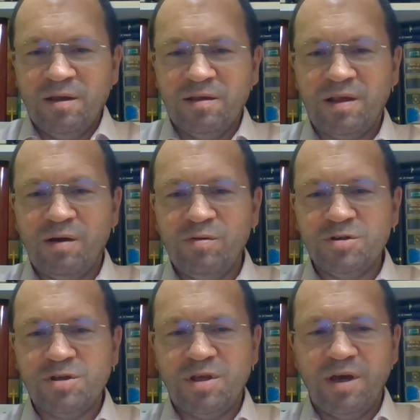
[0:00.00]

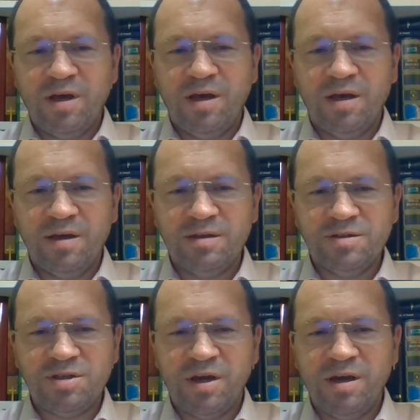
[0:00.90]
Załóżcie,
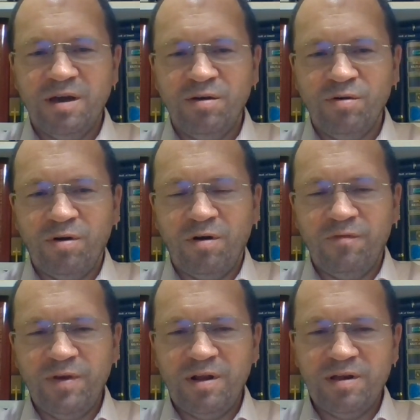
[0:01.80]
że o
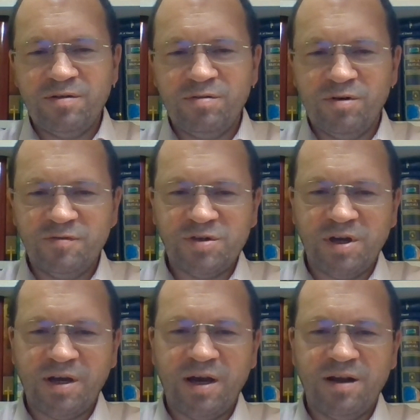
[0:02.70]
wiele
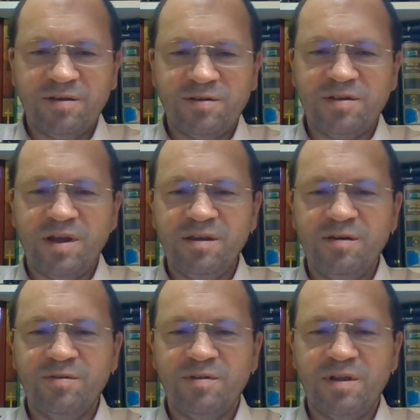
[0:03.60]
surowsza kara
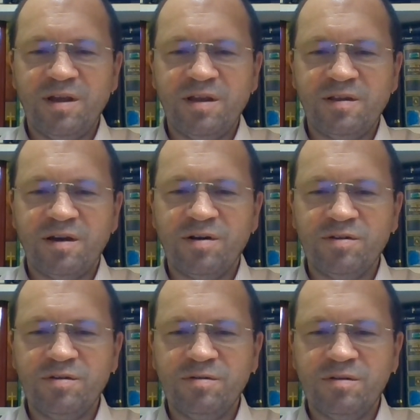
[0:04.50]
zostanie uznana za
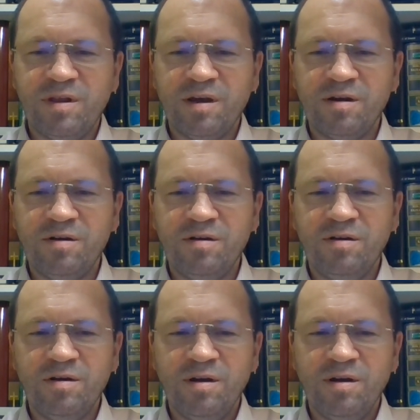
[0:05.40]
godną tego,